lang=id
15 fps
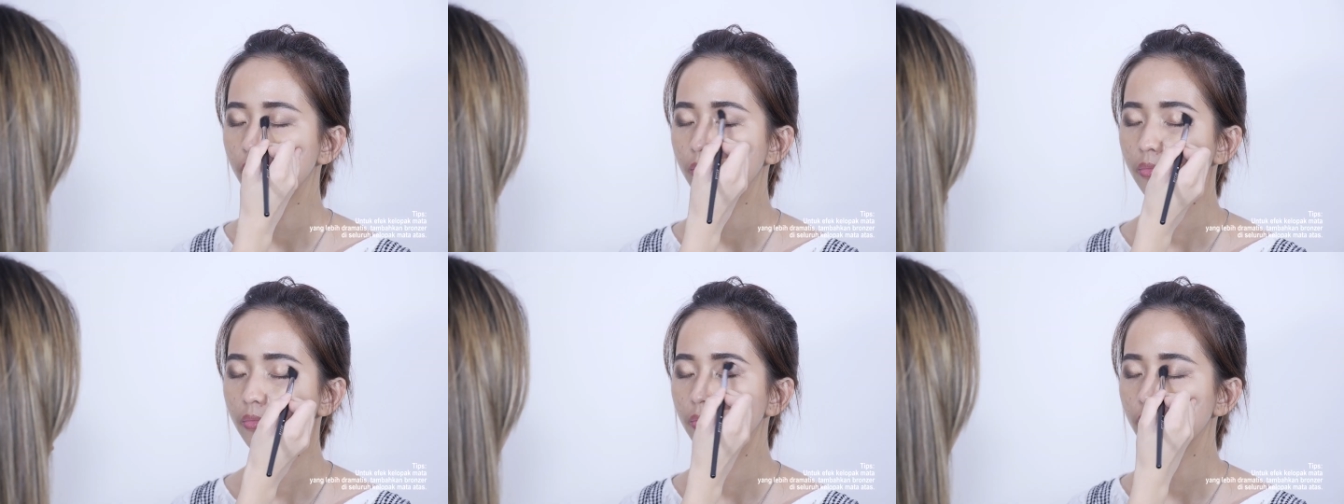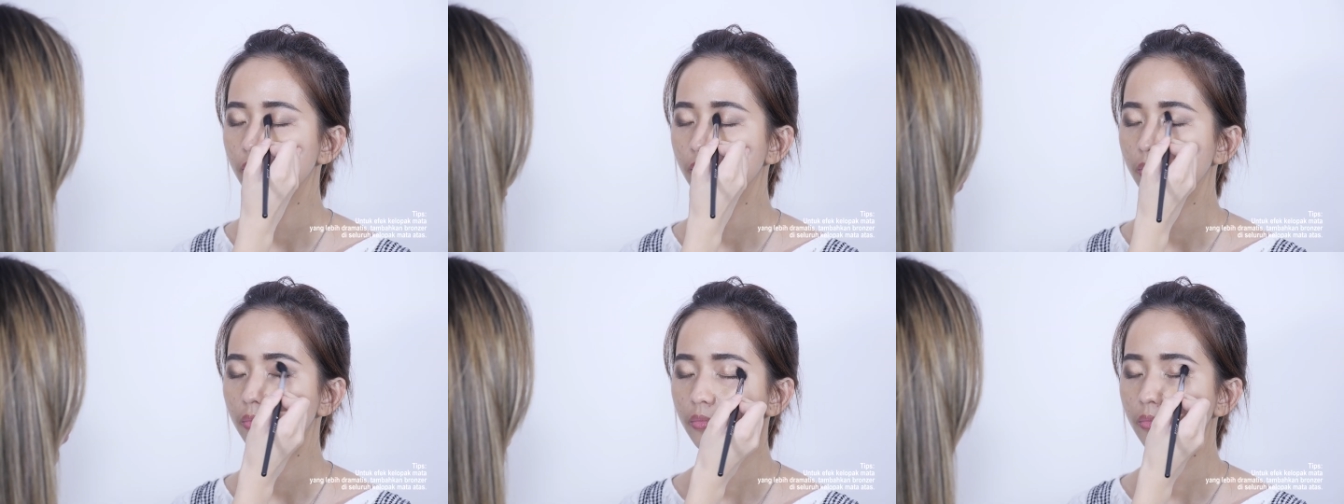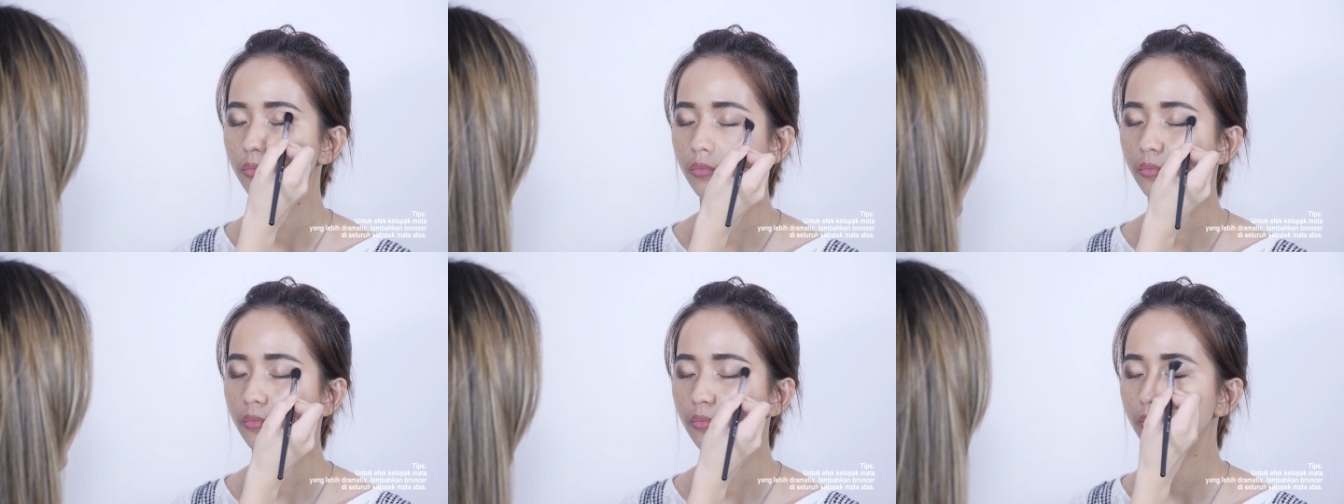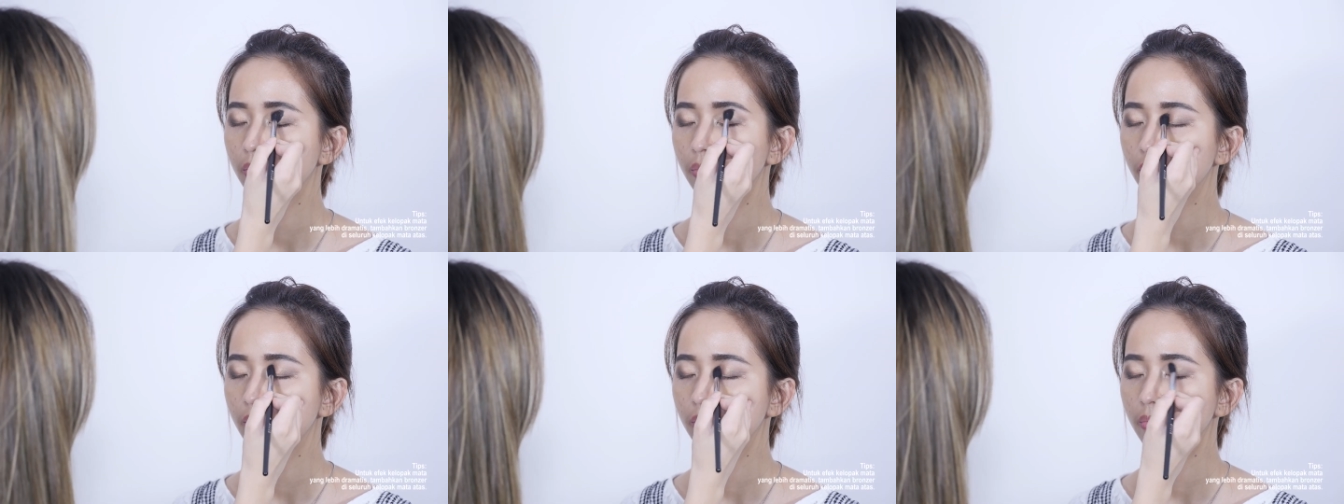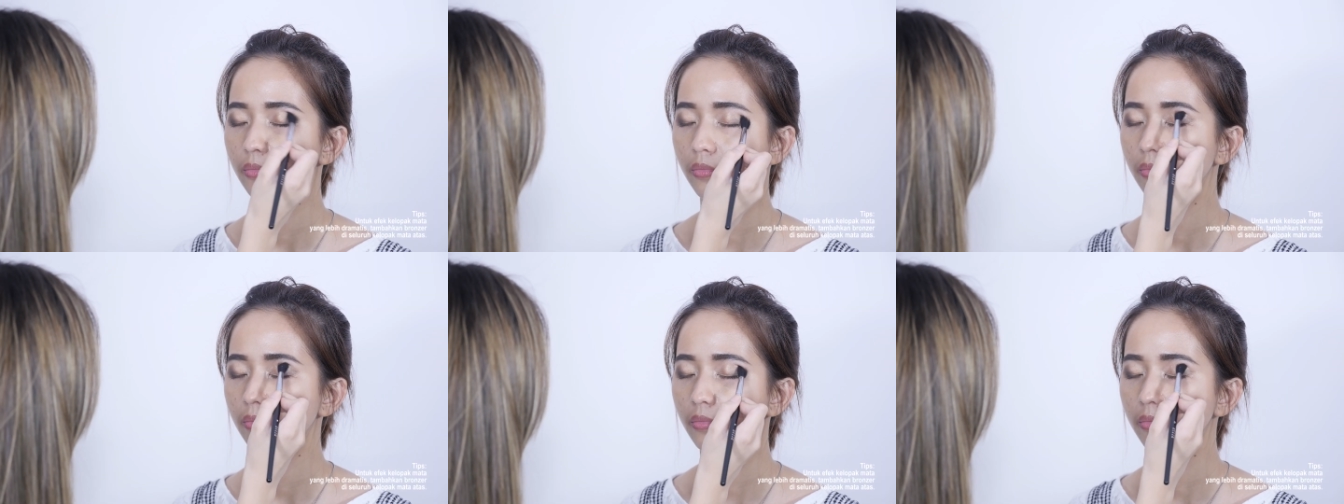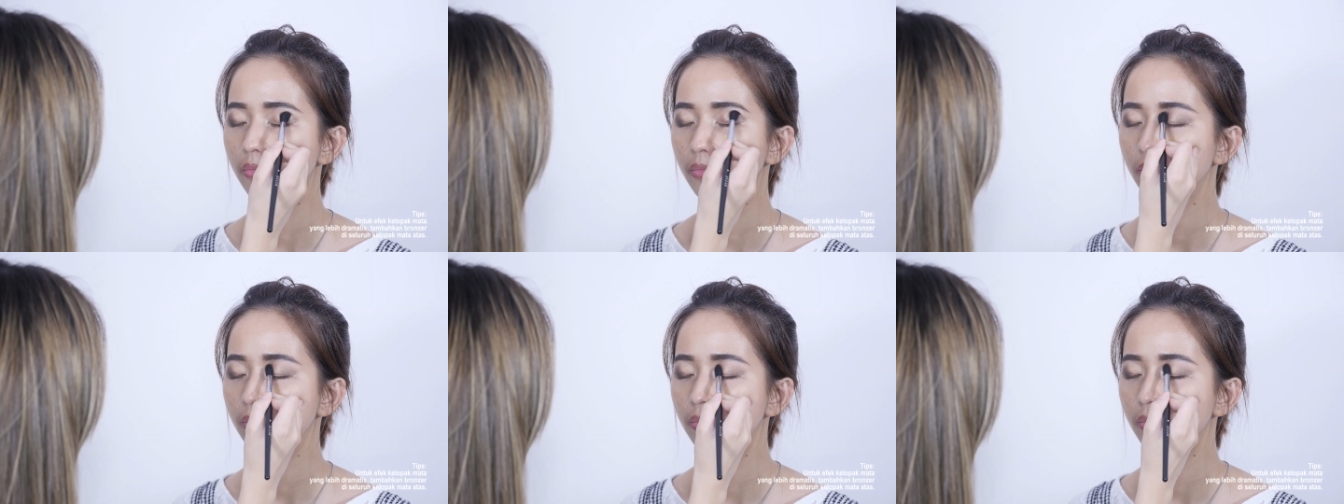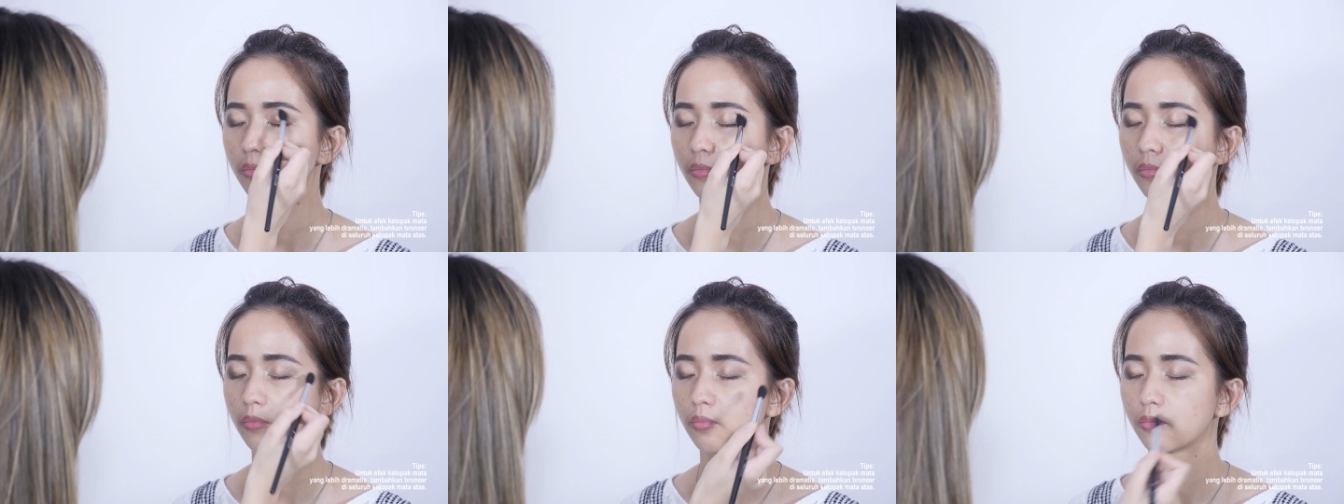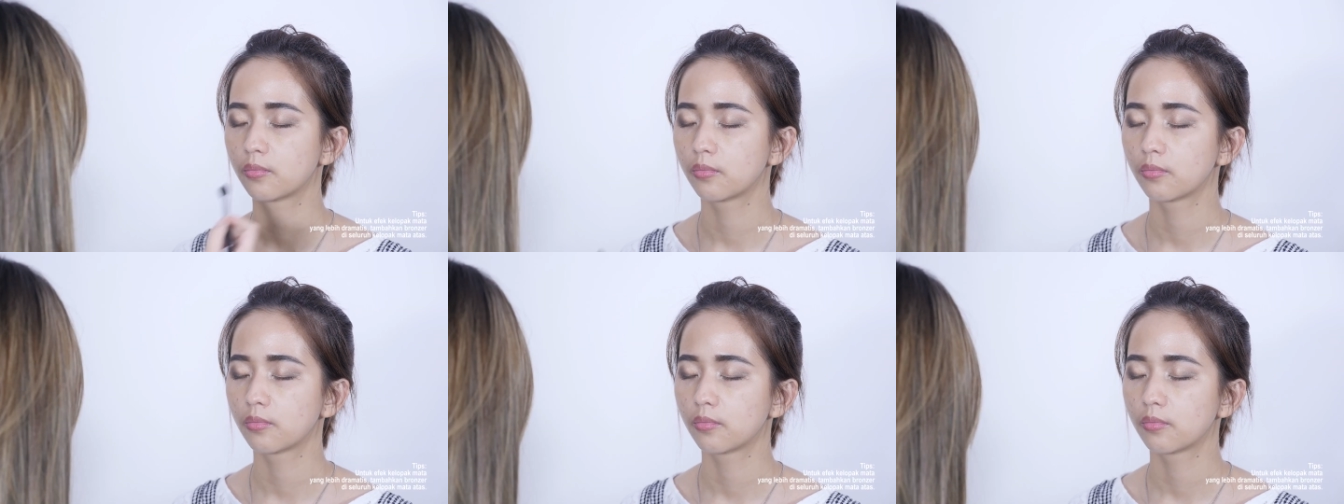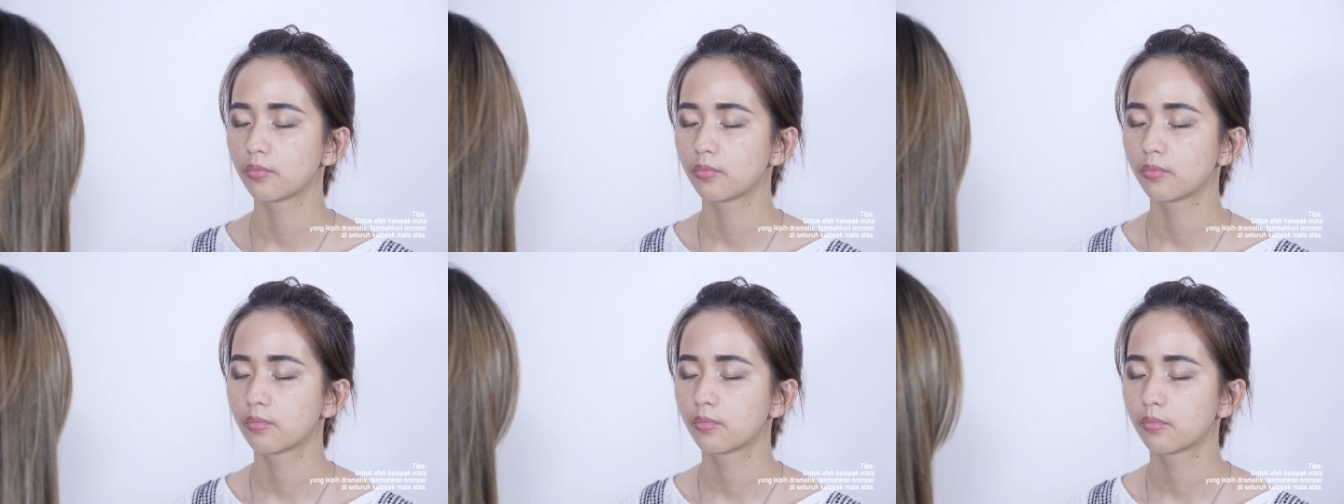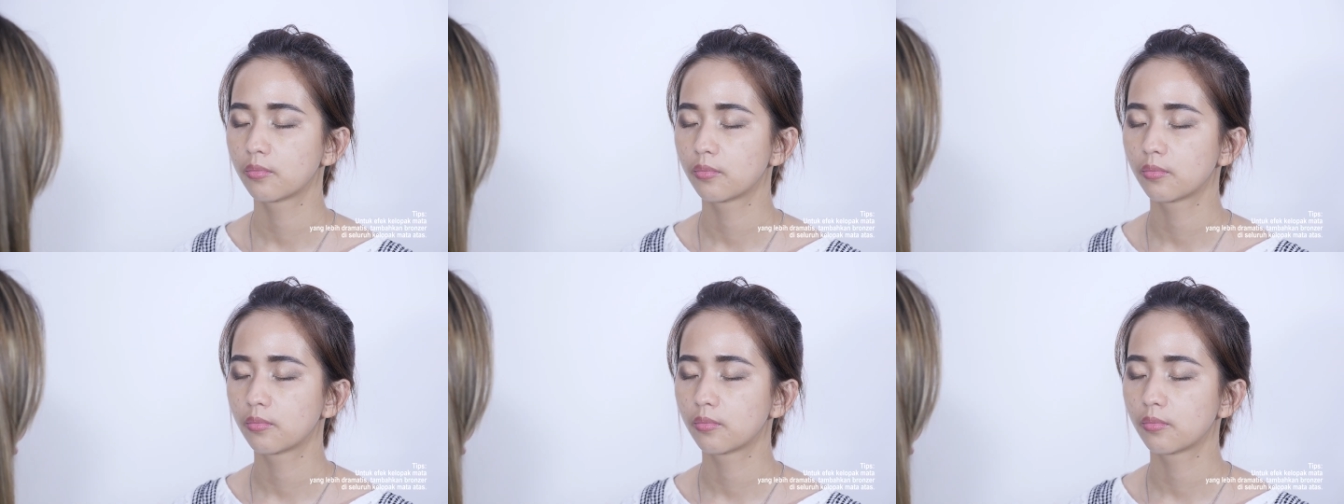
dan baurkan semua warna yang ada di kelopak mata kamu